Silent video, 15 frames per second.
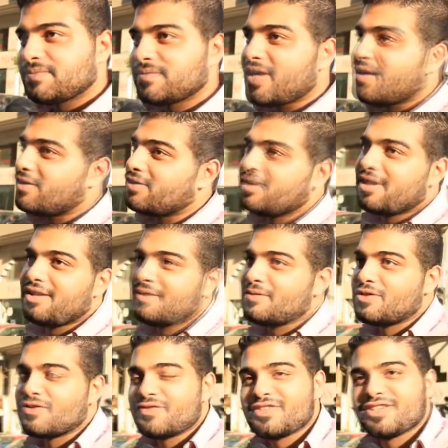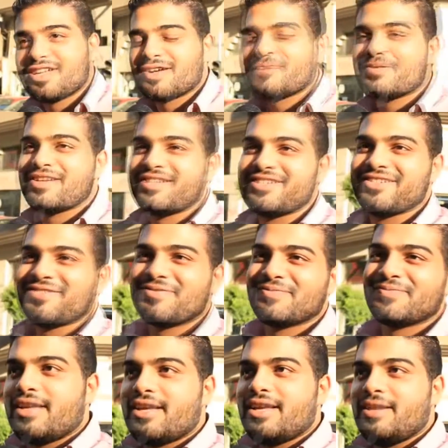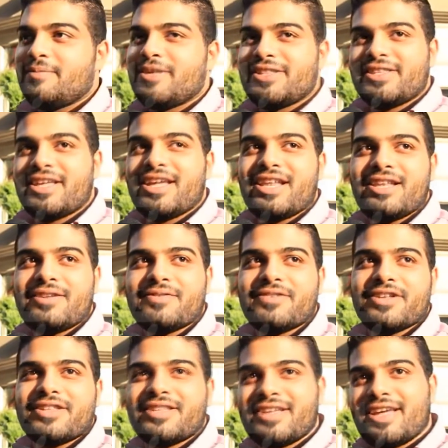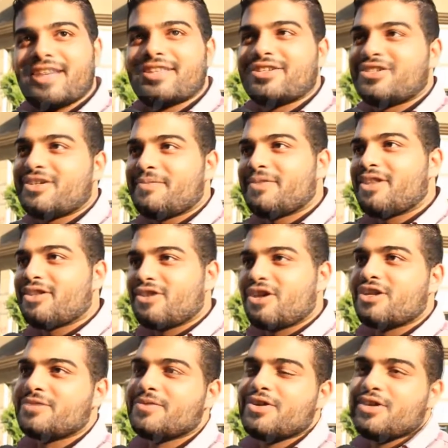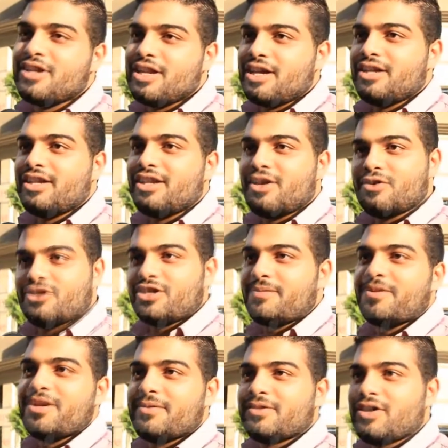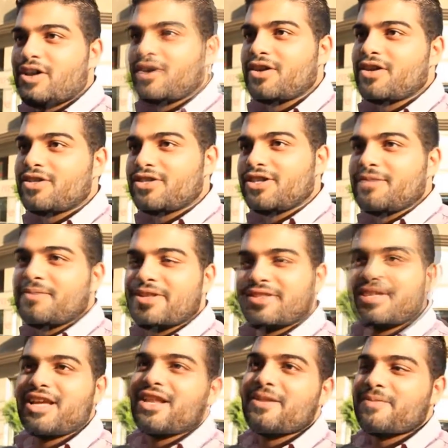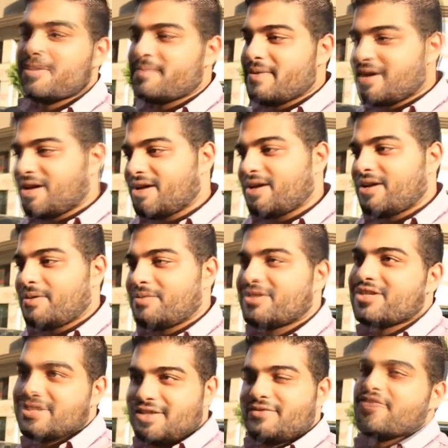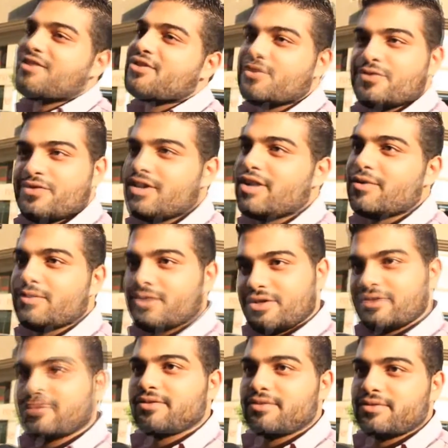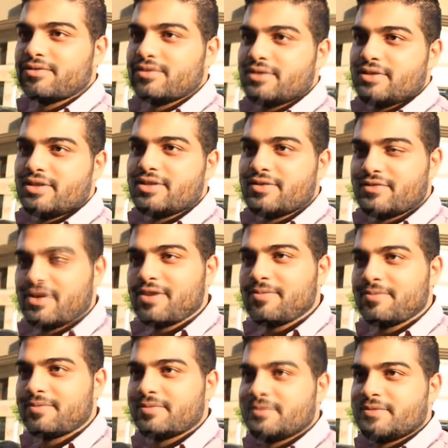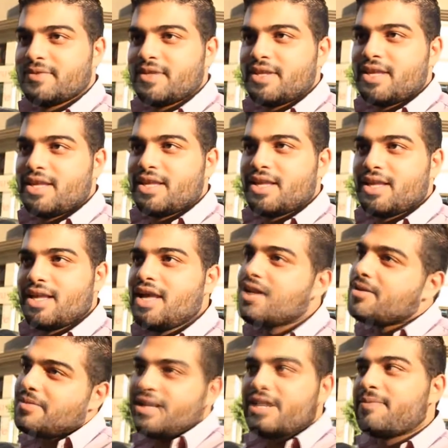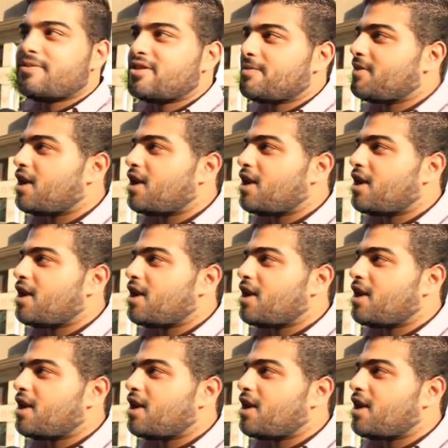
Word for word: لا والله انا ما شفتش حاجه بعيني البنت هي اللي في ايديها ان الشاب ده يتحرش بيها ولا لا يعني لو الشاب اللي بيتحرش البنت هي اللي بتبقى بتستفزه في الاول يعني. انت فاهم يعني باللبس